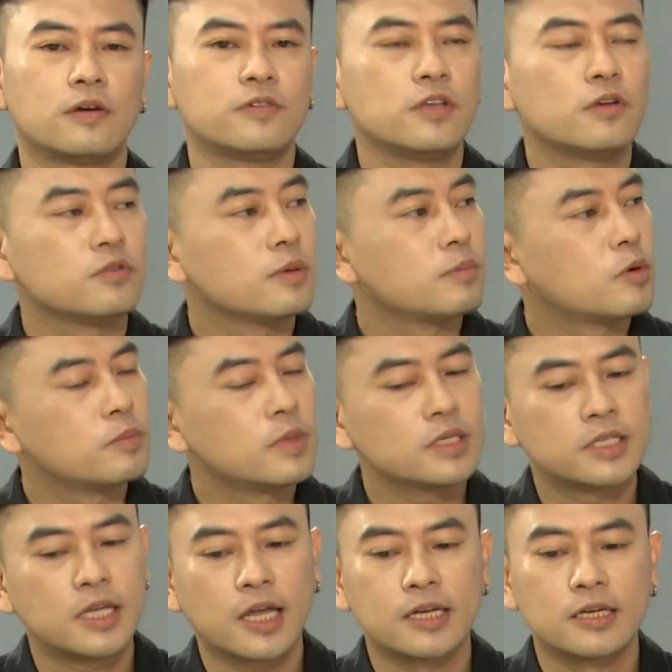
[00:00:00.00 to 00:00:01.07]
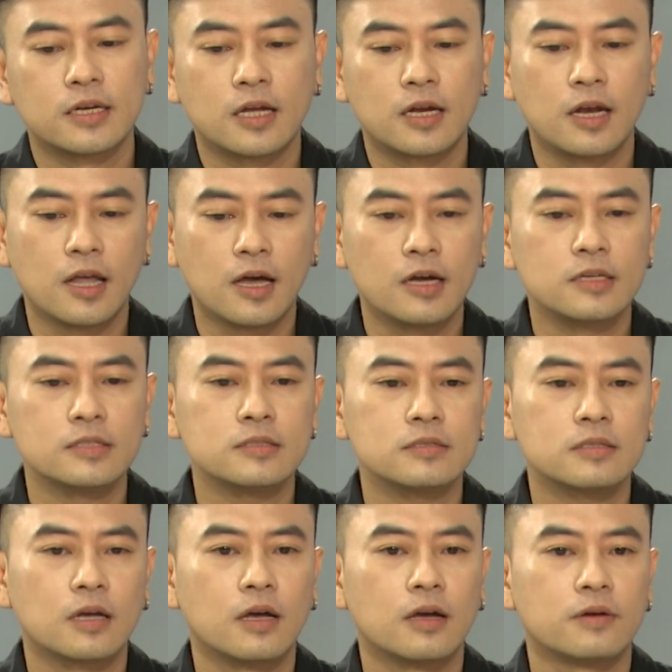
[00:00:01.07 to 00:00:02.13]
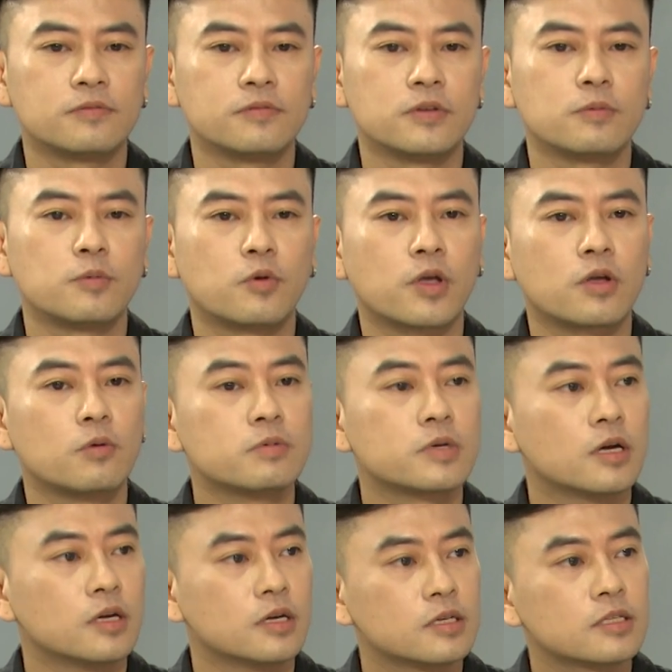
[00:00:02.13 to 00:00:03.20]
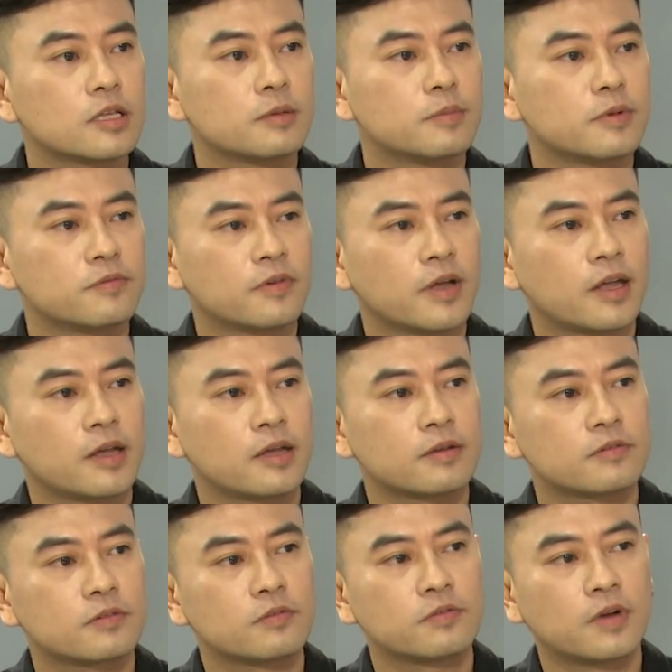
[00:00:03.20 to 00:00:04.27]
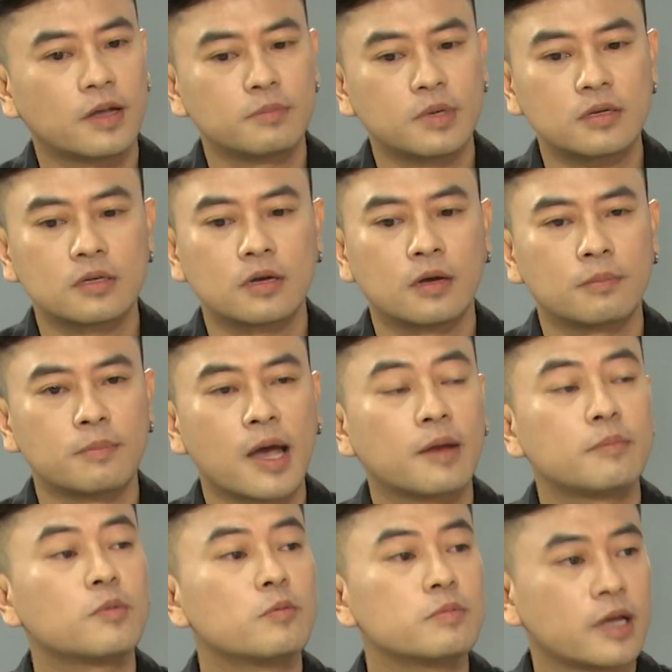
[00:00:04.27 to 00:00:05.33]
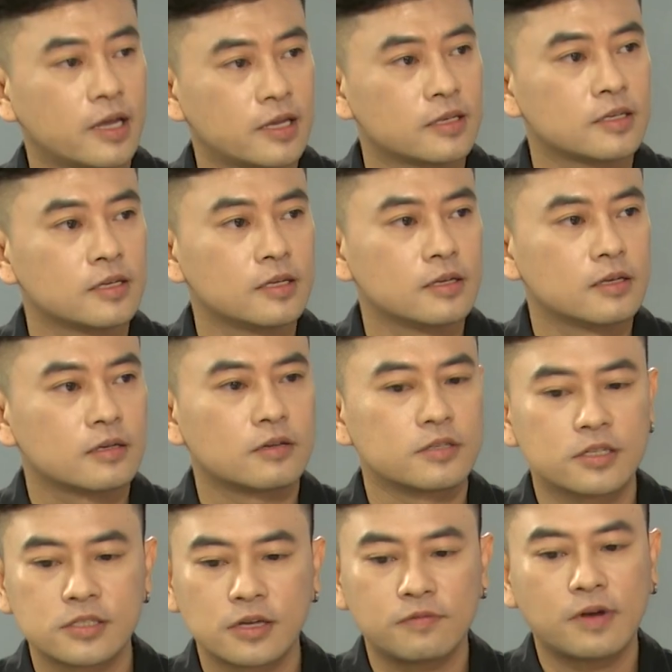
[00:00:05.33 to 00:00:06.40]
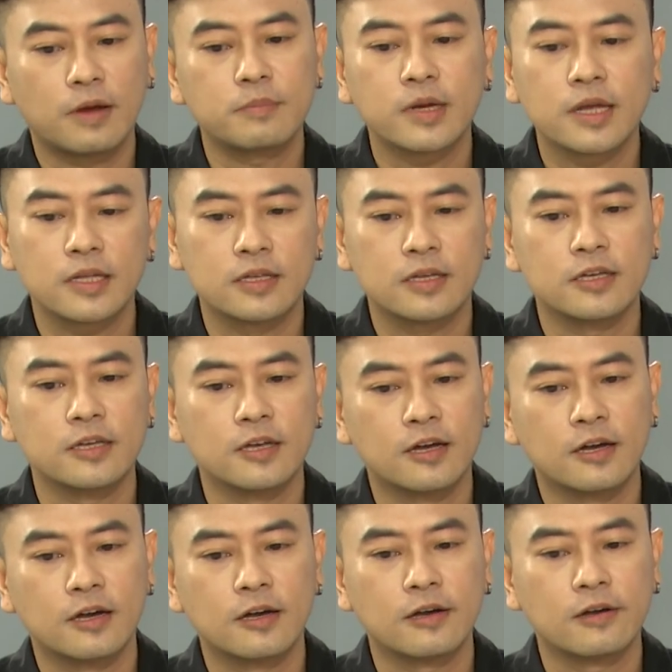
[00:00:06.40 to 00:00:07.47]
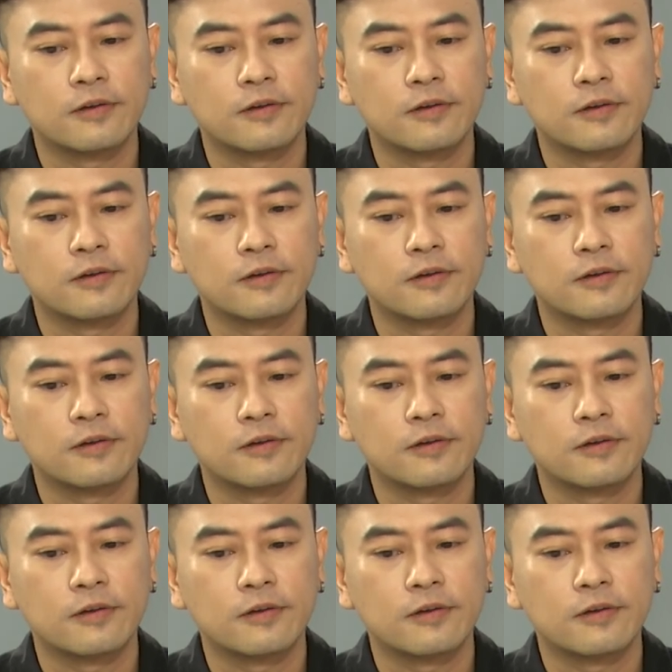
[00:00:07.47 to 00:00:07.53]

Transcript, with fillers: ví dụ như một bức tranh à, lớn à, ví dụ một cái khung cửa thì mình vẽ cũng phải mất 3 à, đến 4 ngày còn những sản phẩm này thì à,